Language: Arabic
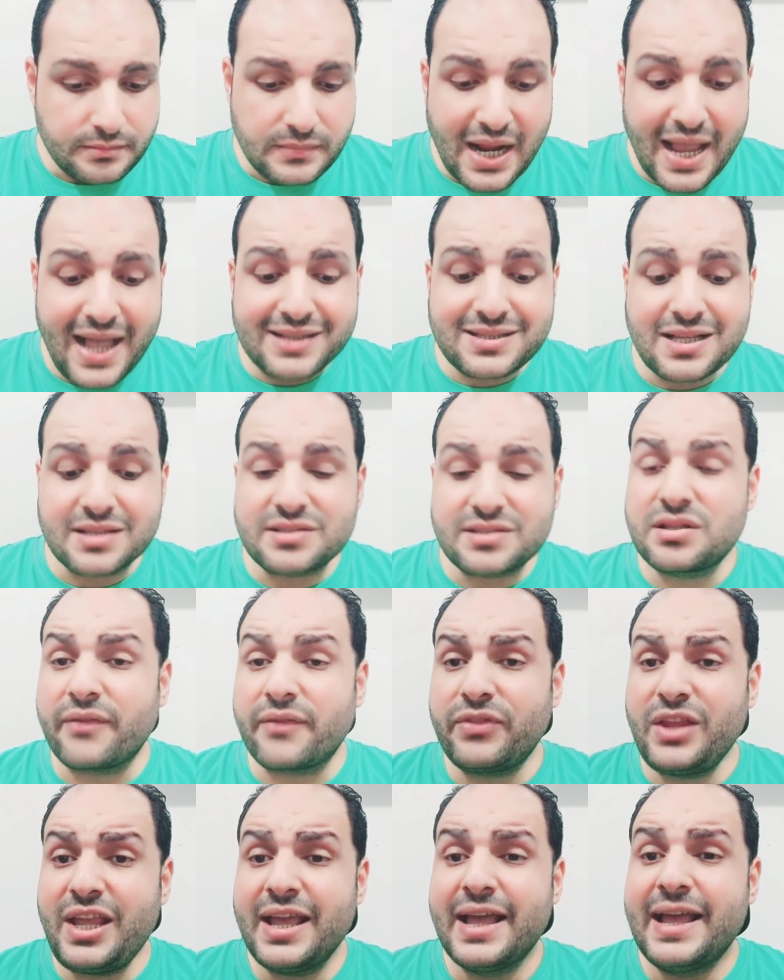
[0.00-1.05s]
هذا
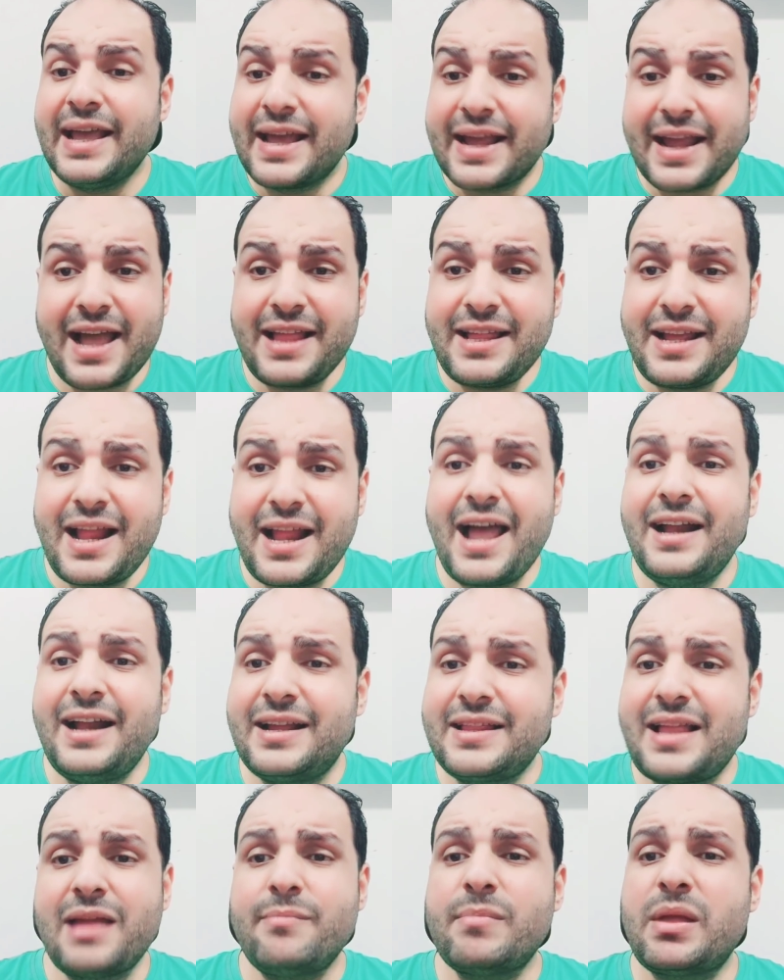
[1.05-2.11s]
الصفني كان الاهلي
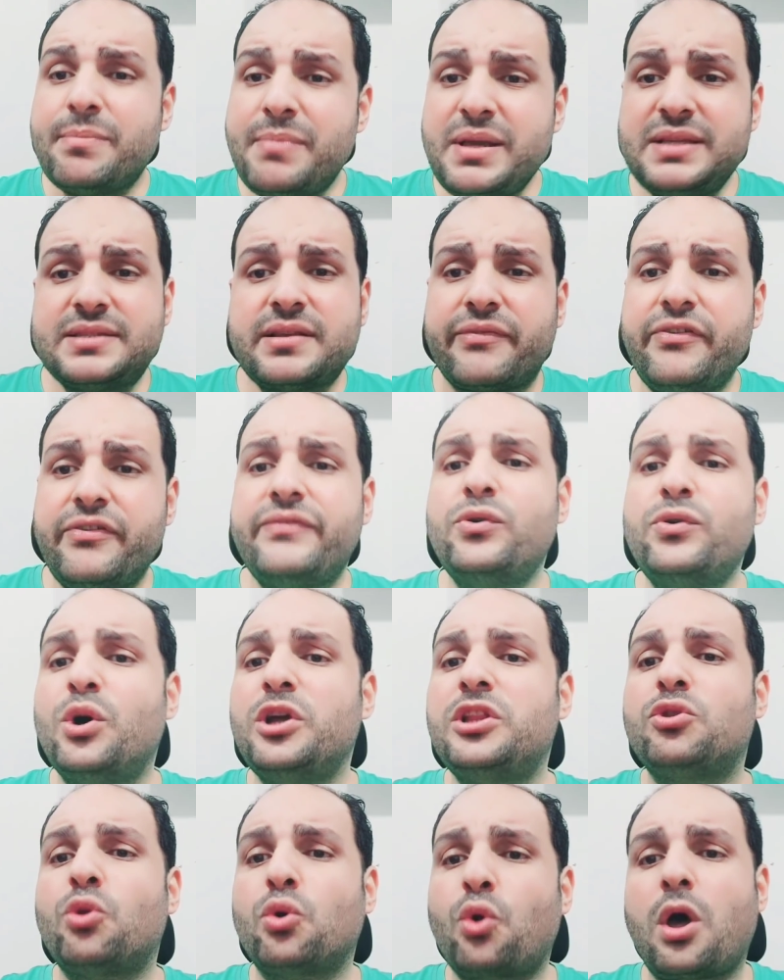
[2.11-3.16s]
دايما بيسففه
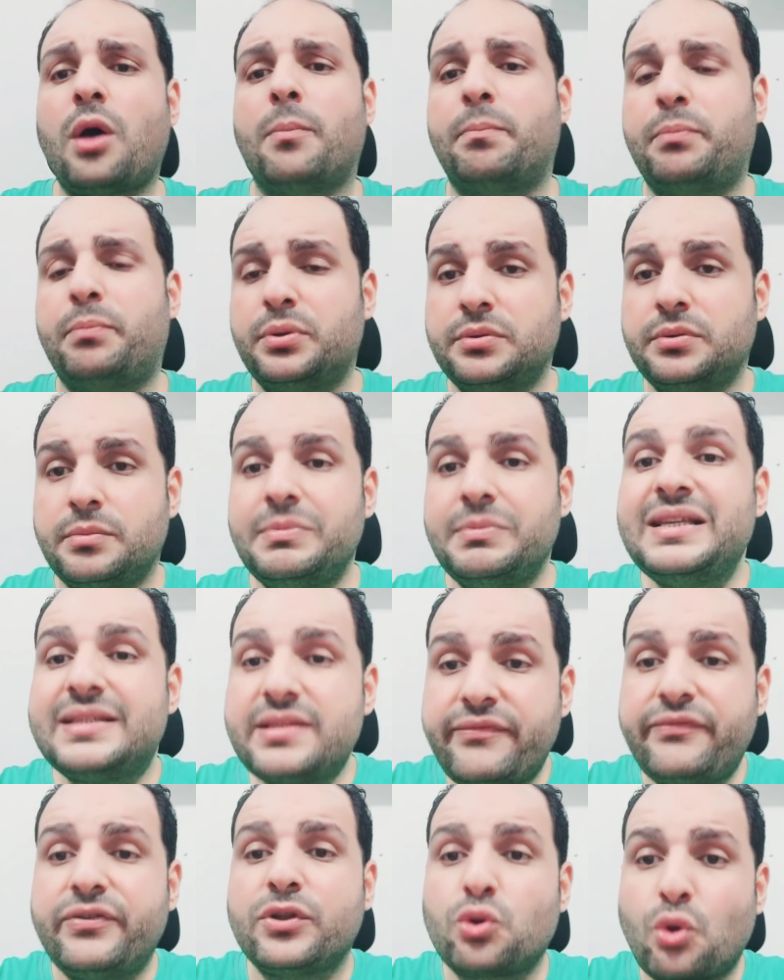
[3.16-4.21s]
التراب
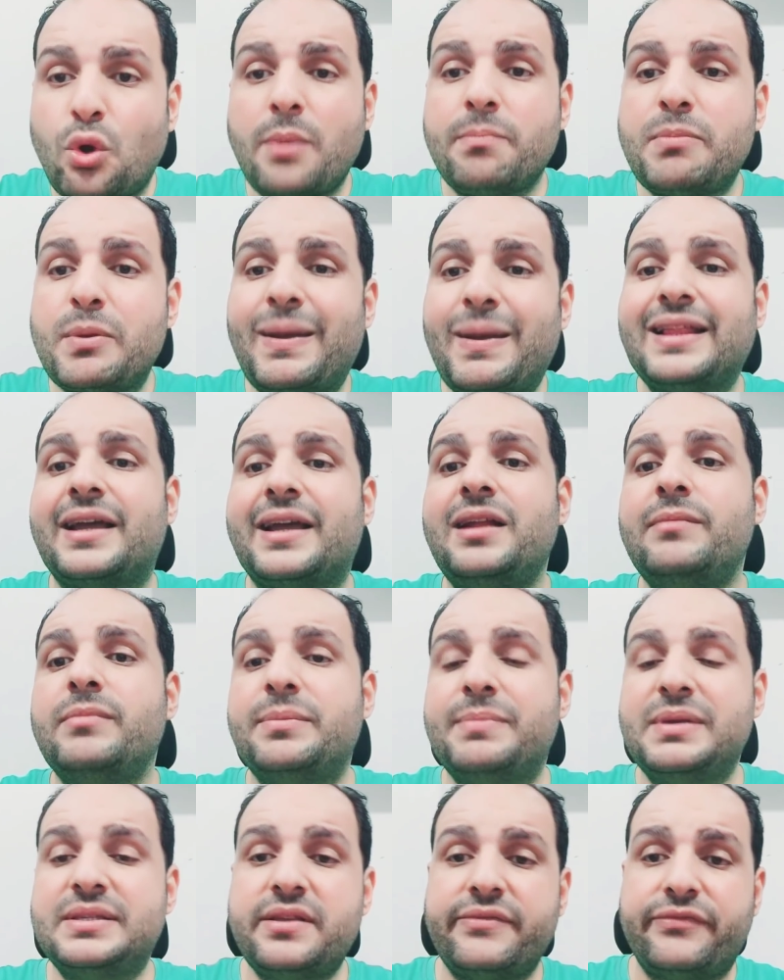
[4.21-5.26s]
بيسف التراب بمعنى كلمه
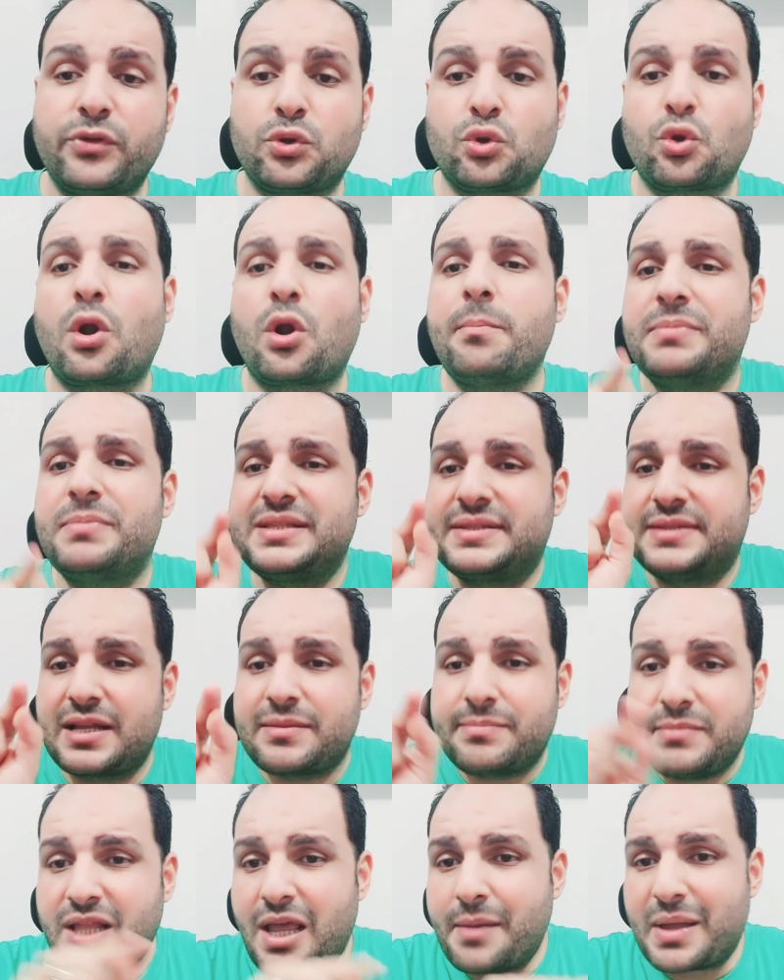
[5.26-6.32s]
بيسف التراب
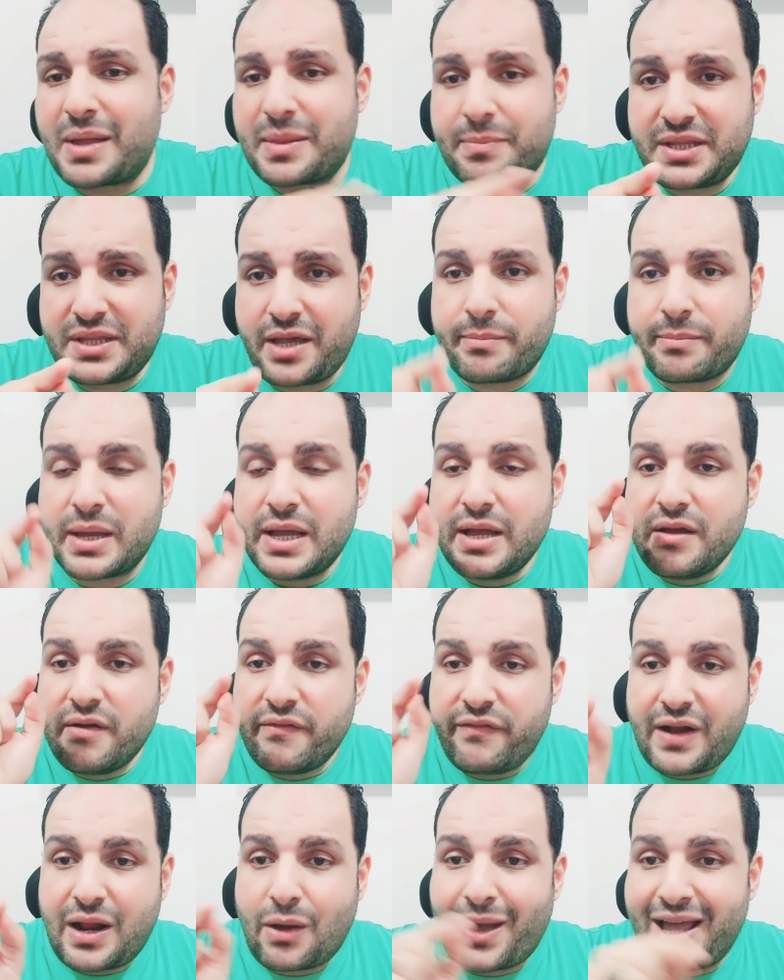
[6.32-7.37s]
بالذات من عماد متعب
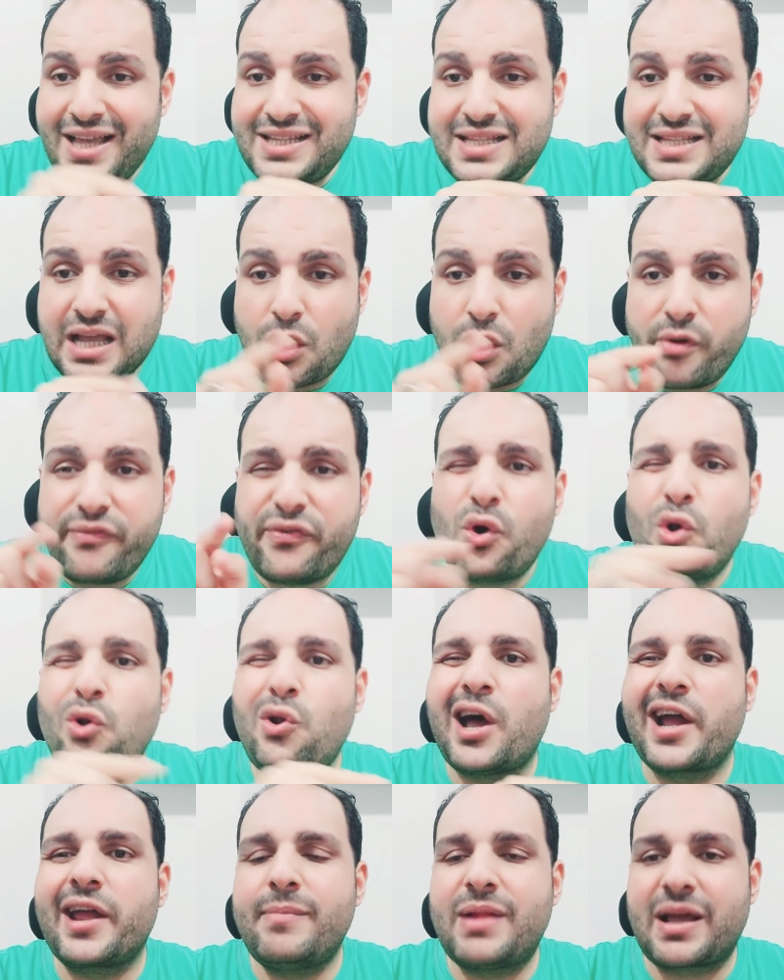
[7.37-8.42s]
فلو عايز تخوفه قول له
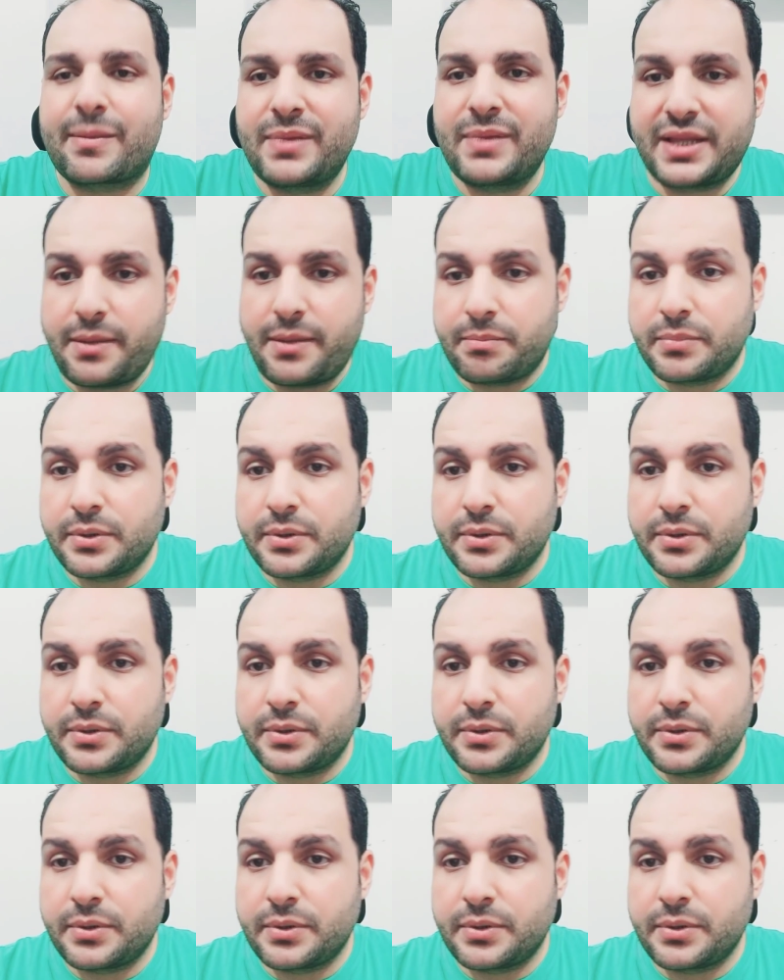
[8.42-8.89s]
هجيب لك متعب